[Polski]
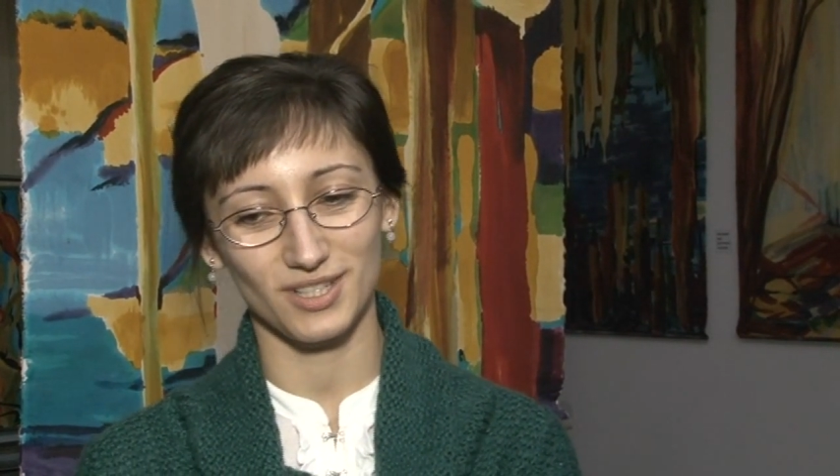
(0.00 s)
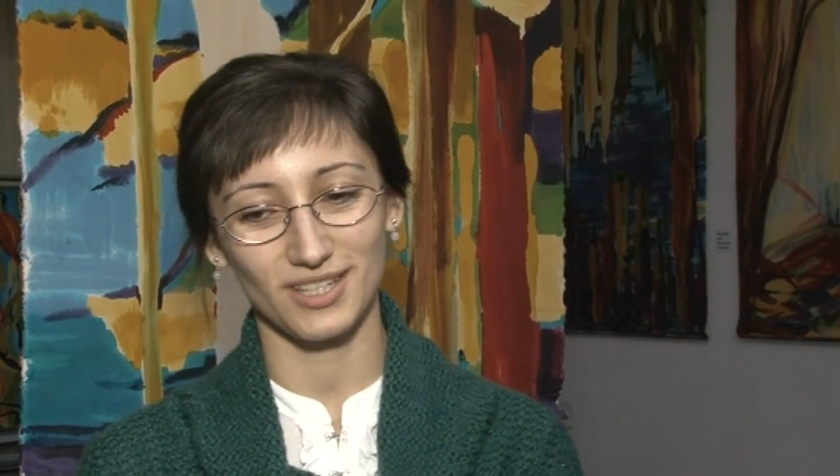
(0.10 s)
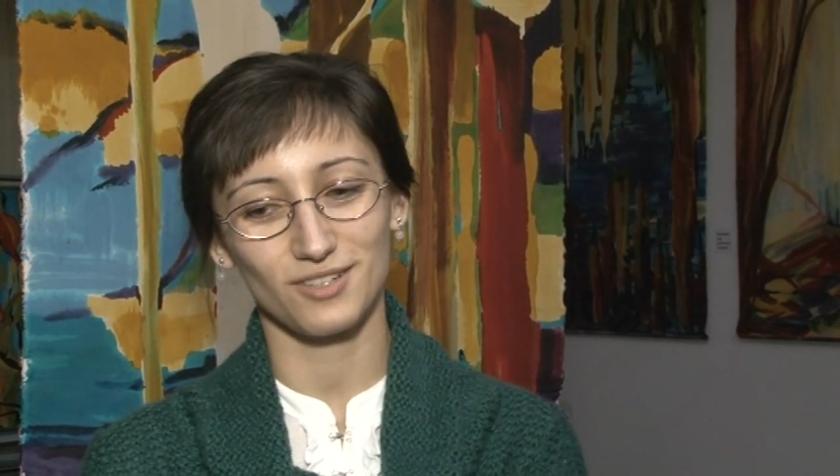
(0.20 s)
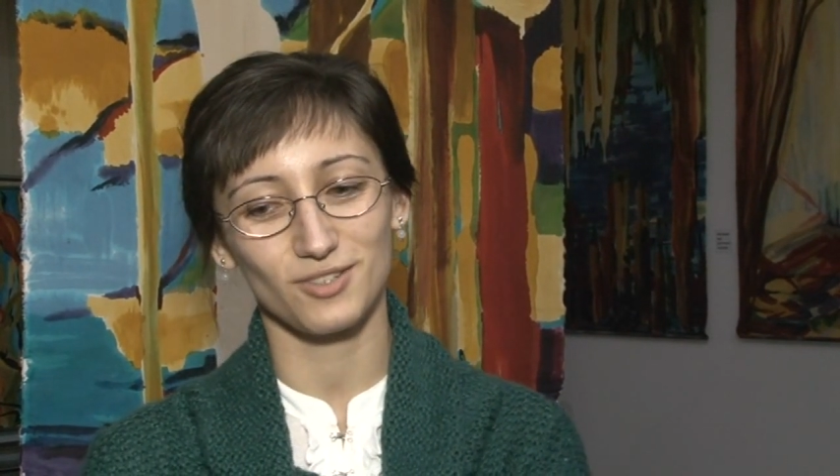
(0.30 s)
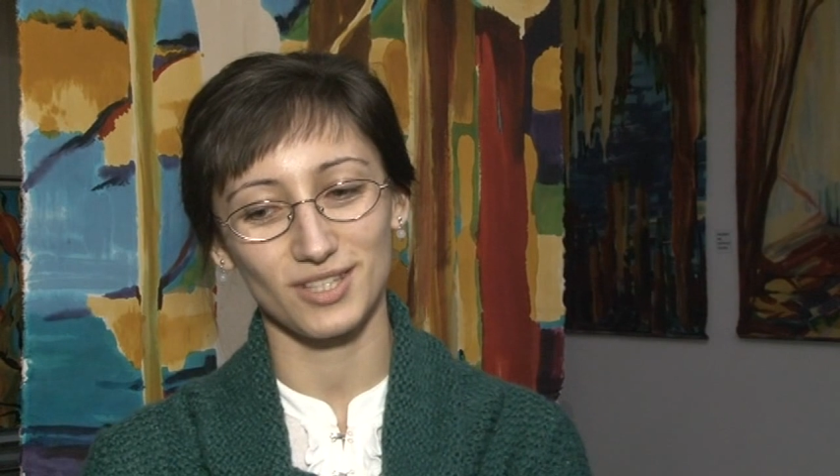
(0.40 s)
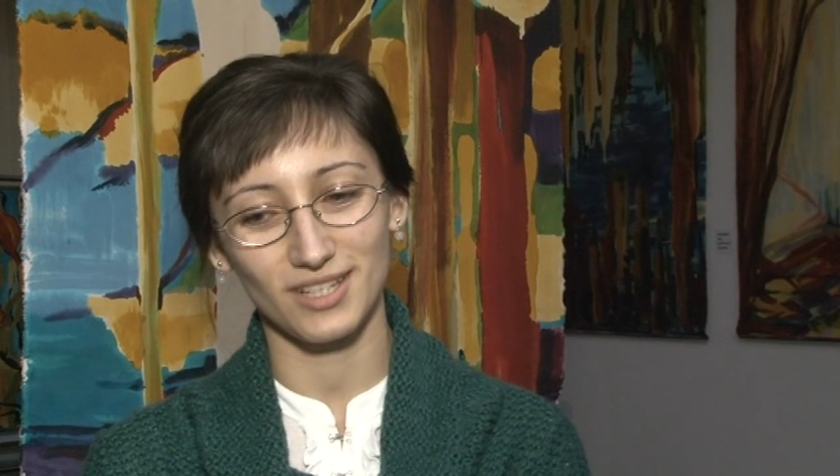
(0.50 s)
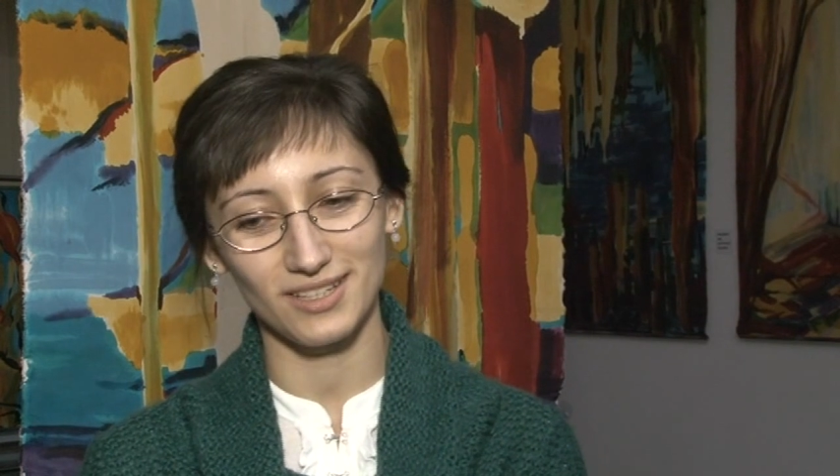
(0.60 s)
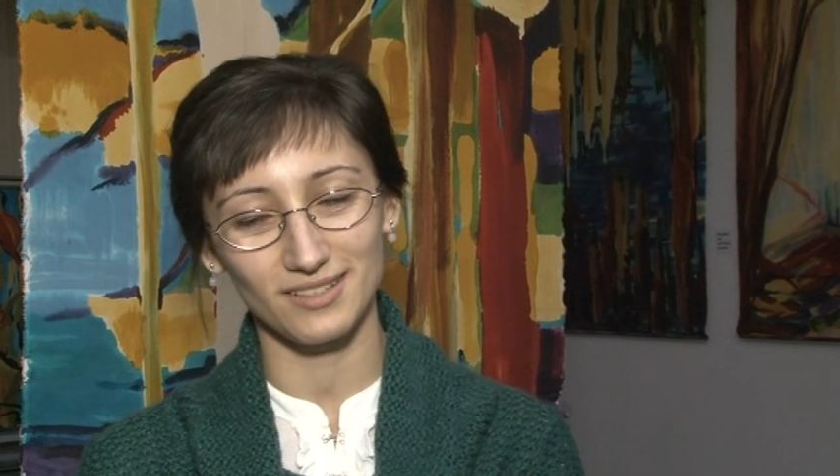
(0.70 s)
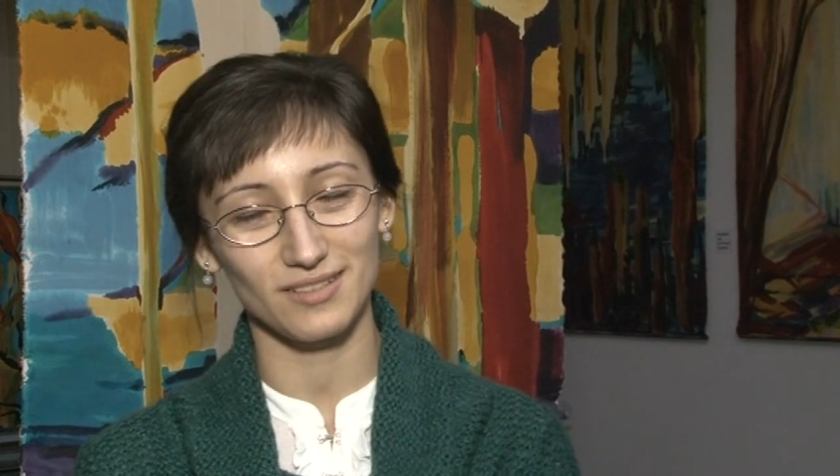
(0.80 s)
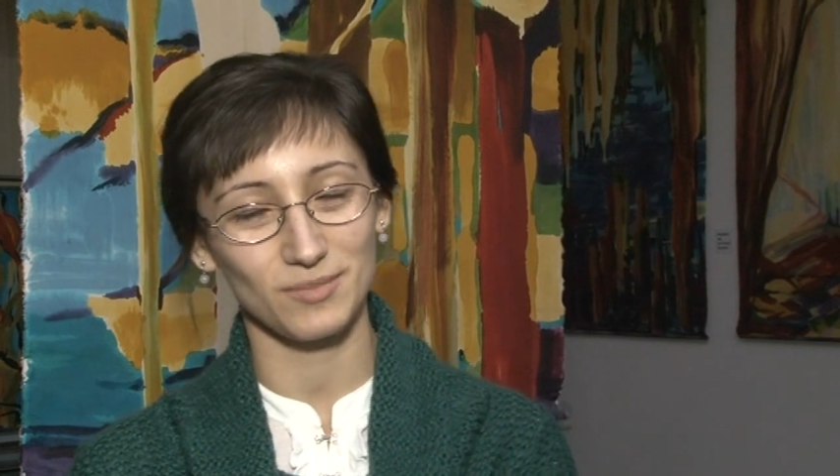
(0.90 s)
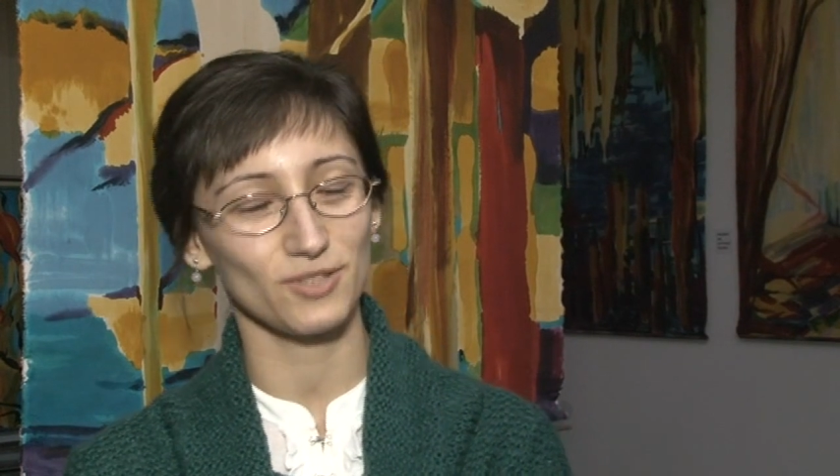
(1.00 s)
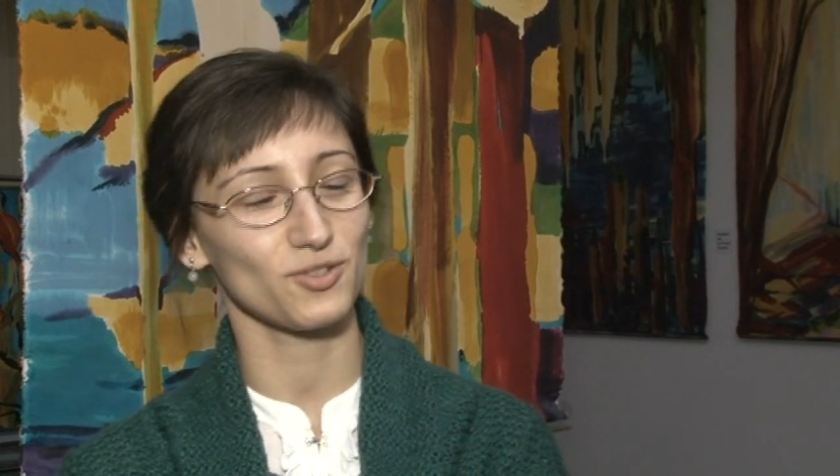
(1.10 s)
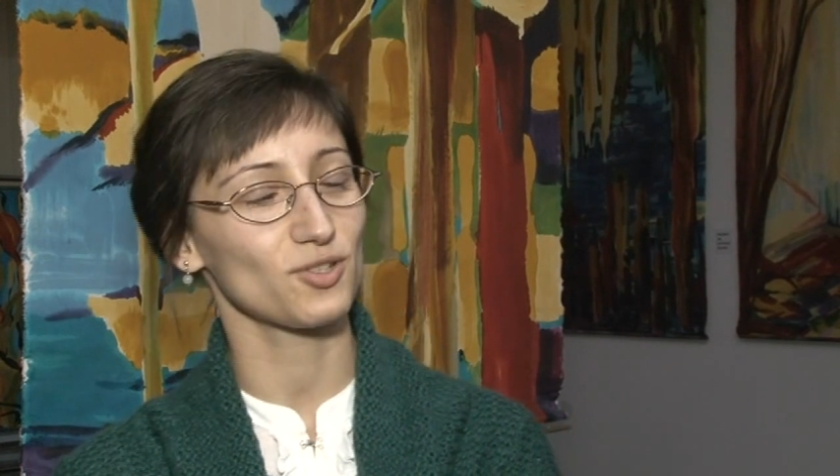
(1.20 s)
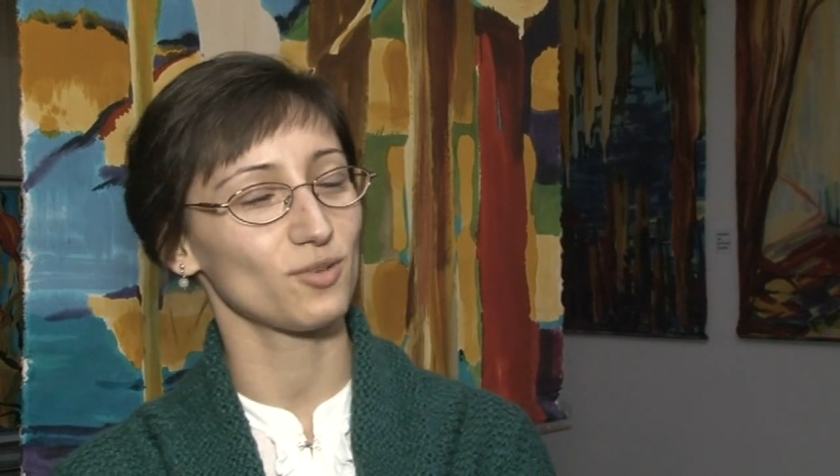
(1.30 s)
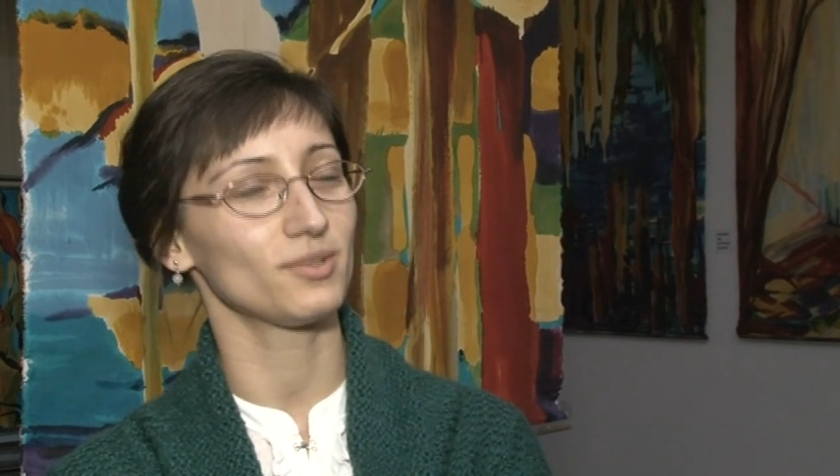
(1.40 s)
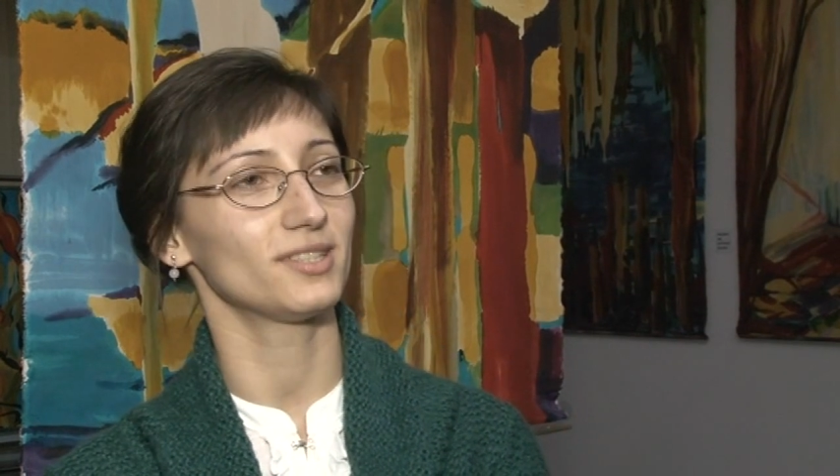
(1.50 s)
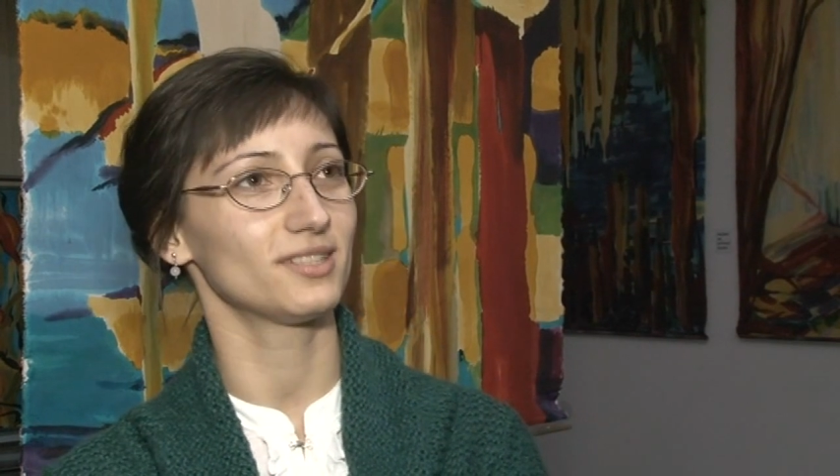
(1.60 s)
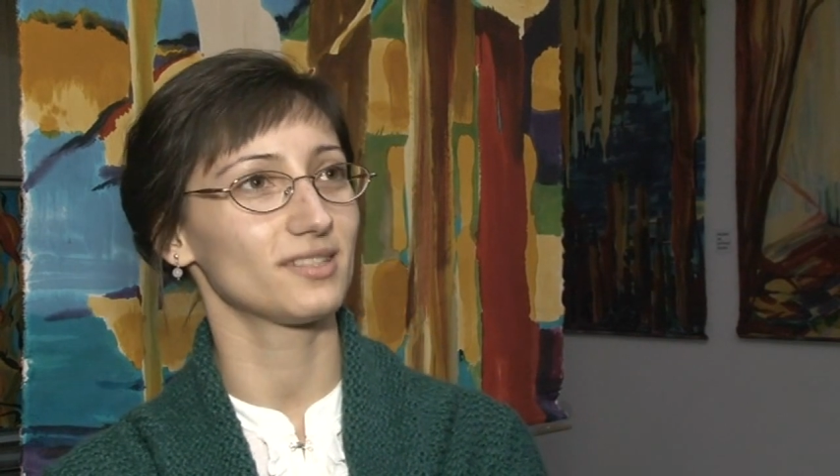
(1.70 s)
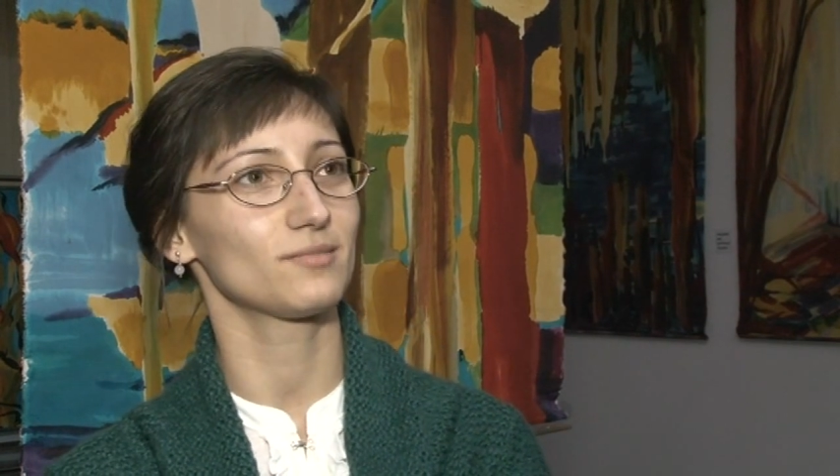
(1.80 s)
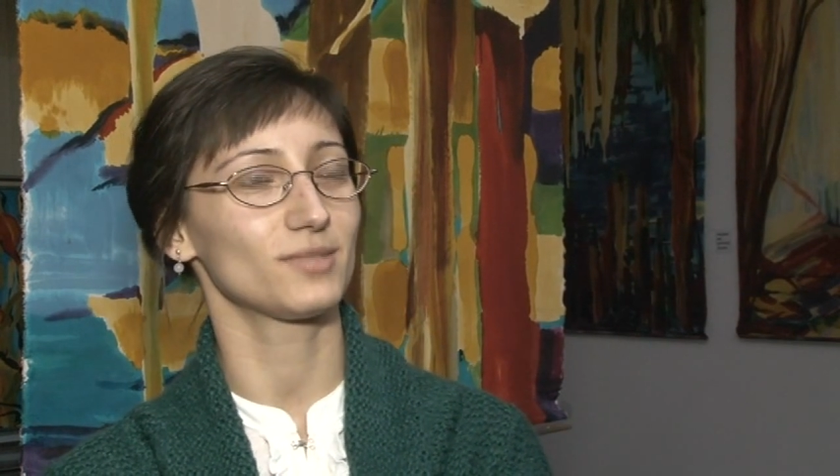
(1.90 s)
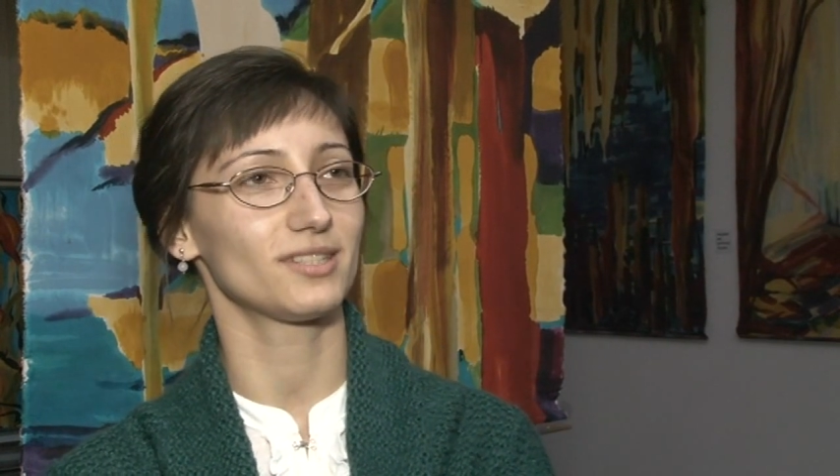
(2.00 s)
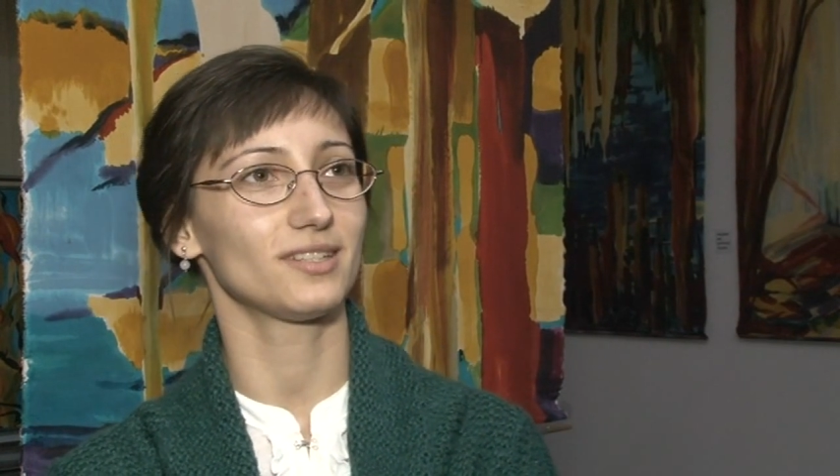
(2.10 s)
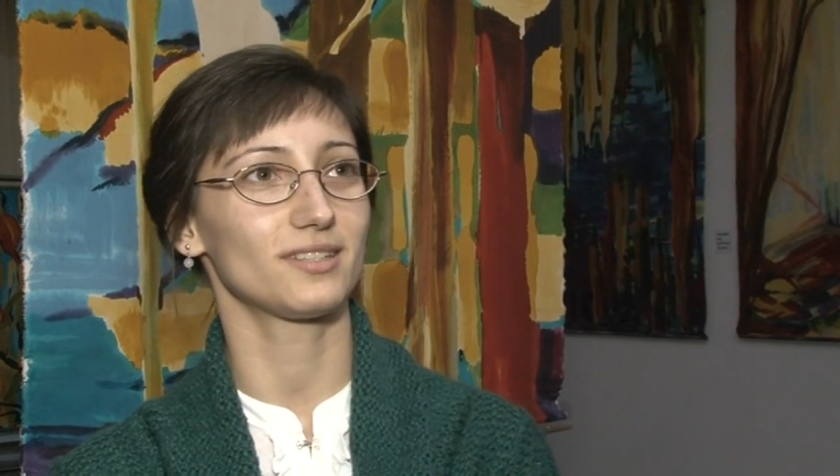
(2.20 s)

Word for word: jako zdanie na temat osoby, a nie na temat